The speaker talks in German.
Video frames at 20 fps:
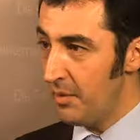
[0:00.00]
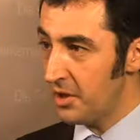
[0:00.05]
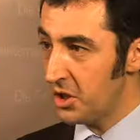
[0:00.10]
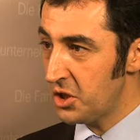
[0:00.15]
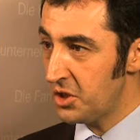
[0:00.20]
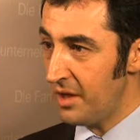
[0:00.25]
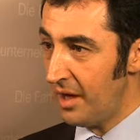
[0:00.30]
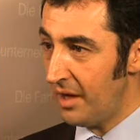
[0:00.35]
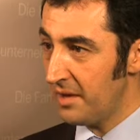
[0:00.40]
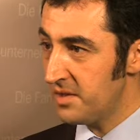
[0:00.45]
der
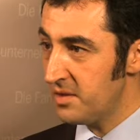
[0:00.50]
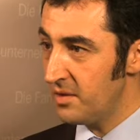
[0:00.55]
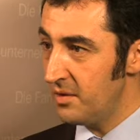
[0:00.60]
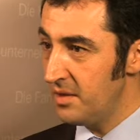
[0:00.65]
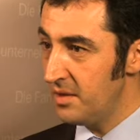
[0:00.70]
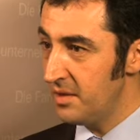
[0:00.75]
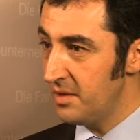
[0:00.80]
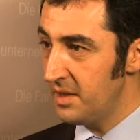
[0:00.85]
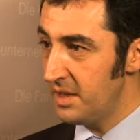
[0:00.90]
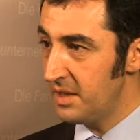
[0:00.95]
Staat
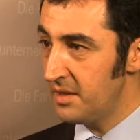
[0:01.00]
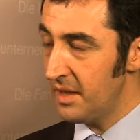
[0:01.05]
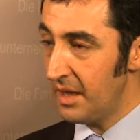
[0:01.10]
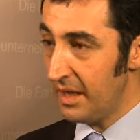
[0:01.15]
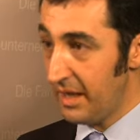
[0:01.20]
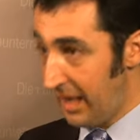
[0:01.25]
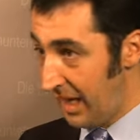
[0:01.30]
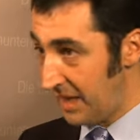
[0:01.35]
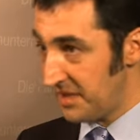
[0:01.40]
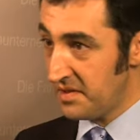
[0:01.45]
sollte nicht
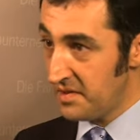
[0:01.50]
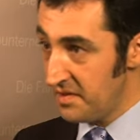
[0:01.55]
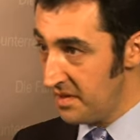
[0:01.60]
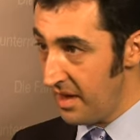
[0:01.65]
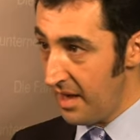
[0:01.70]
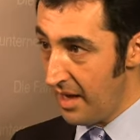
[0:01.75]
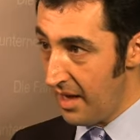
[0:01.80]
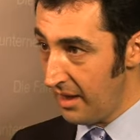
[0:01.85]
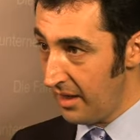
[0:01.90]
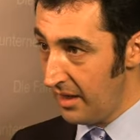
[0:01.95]
nach
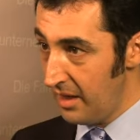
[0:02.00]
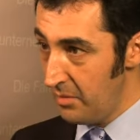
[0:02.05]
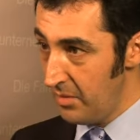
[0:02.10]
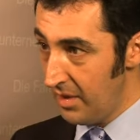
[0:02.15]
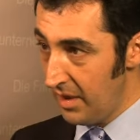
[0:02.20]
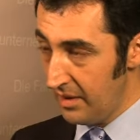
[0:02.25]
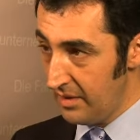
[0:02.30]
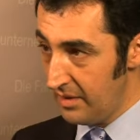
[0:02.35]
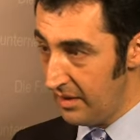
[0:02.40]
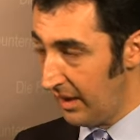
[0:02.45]
Kassenlage
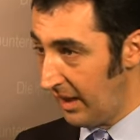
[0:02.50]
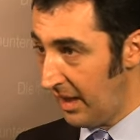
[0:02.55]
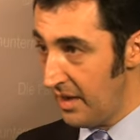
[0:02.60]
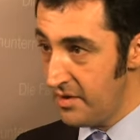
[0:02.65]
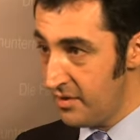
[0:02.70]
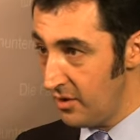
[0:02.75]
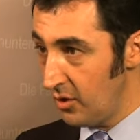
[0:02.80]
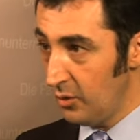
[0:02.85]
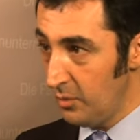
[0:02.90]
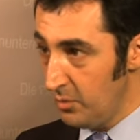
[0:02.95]
immer an der
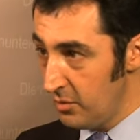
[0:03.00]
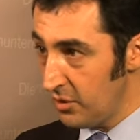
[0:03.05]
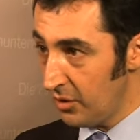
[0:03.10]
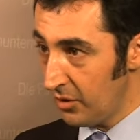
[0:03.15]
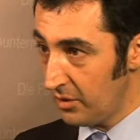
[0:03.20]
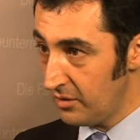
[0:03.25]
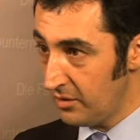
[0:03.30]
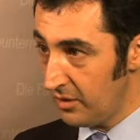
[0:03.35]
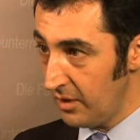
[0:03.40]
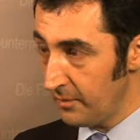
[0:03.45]
Rente
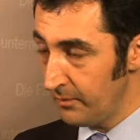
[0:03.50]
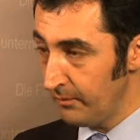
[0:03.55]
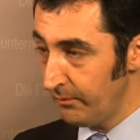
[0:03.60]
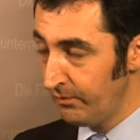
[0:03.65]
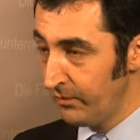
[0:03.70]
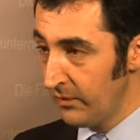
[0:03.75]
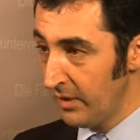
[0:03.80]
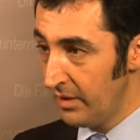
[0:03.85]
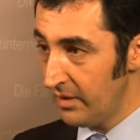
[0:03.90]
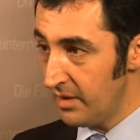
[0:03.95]
rumdoktern.
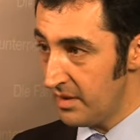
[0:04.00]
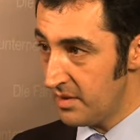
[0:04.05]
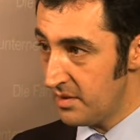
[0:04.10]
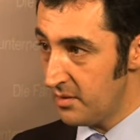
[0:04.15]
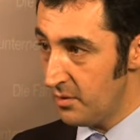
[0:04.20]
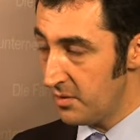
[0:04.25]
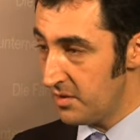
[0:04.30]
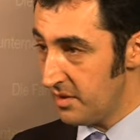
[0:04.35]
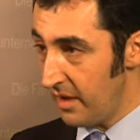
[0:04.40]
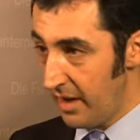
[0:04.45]
Das
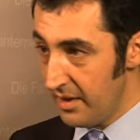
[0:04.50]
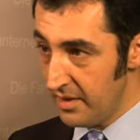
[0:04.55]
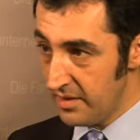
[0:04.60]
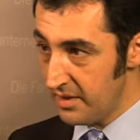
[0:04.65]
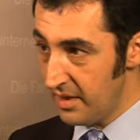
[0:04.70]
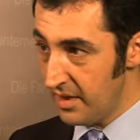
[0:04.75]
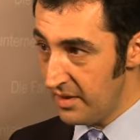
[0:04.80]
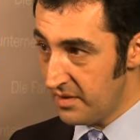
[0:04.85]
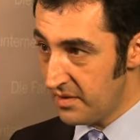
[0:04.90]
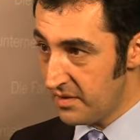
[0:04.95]
löst
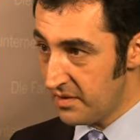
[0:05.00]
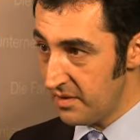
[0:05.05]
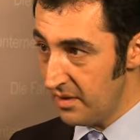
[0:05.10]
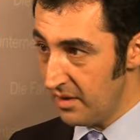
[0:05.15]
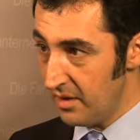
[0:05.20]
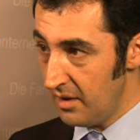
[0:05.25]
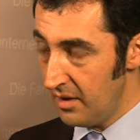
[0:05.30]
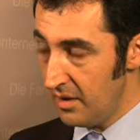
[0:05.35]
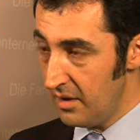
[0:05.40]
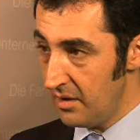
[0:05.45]
einerseits äh,
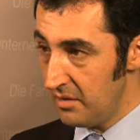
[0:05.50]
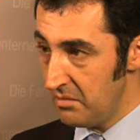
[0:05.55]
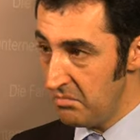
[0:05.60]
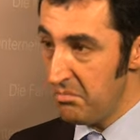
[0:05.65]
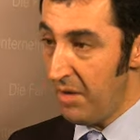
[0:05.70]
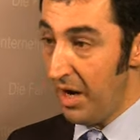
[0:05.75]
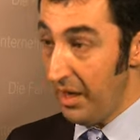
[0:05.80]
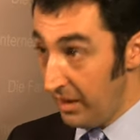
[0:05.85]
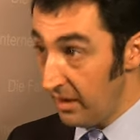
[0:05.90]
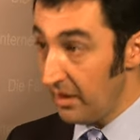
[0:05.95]
einen
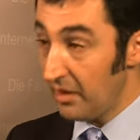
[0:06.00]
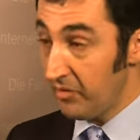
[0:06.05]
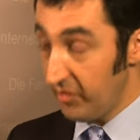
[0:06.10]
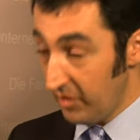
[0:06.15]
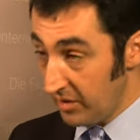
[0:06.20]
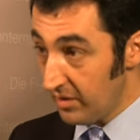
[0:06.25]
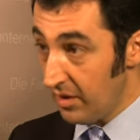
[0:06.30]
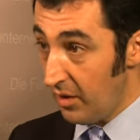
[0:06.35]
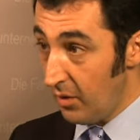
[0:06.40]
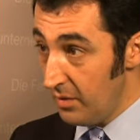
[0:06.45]
Mangel an
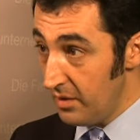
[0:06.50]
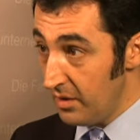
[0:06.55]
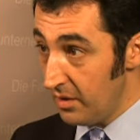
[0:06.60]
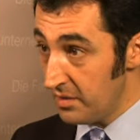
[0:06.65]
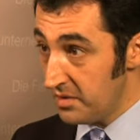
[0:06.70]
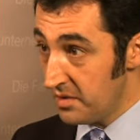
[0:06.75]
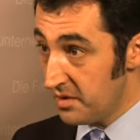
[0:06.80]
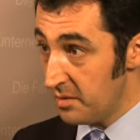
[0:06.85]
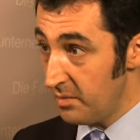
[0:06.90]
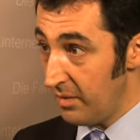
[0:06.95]
Vertrauen
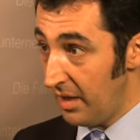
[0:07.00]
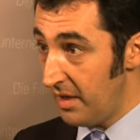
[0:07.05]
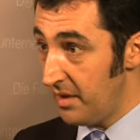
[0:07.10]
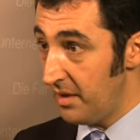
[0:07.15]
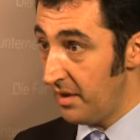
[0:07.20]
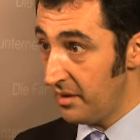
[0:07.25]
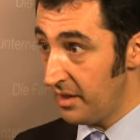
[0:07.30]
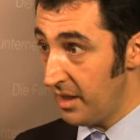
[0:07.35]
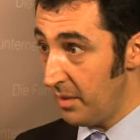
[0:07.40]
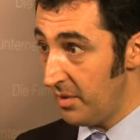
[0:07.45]
aus, zum
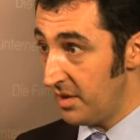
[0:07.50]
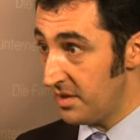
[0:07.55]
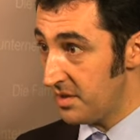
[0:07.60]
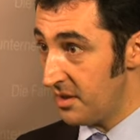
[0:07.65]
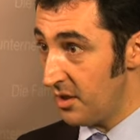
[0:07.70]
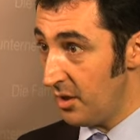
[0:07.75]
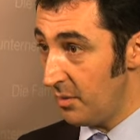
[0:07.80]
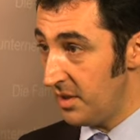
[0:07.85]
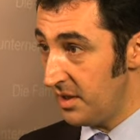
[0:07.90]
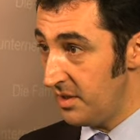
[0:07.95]
anderen kann man das,
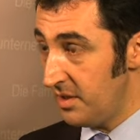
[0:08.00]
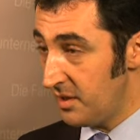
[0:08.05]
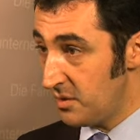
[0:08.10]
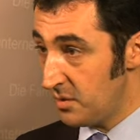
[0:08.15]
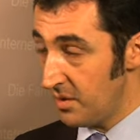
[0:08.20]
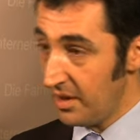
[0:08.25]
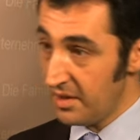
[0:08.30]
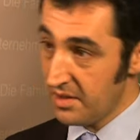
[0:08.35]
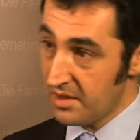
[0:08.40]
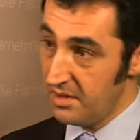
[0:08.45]
glaube ich, nicht
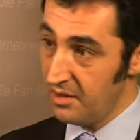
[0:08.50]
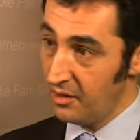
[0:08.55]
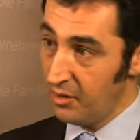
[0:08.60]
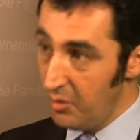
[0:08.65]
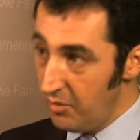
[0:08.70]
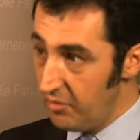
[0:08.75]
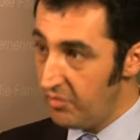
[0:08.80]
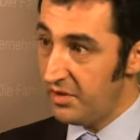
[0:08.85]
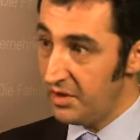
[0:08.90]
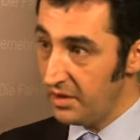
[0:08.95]
zulasten der
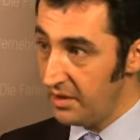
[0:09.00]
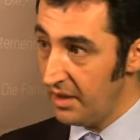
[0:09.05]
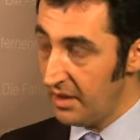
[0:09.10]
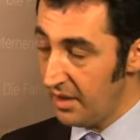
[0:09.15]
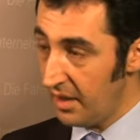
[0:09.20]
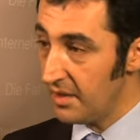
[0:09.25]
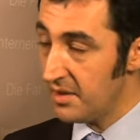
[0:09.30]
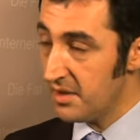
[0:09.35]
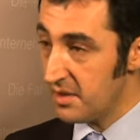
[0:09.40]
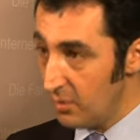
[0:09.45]
künftigen
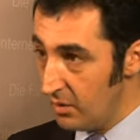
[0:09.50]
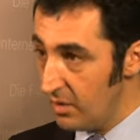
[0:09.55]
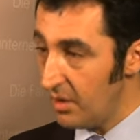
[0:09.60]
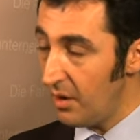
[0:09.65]
Generation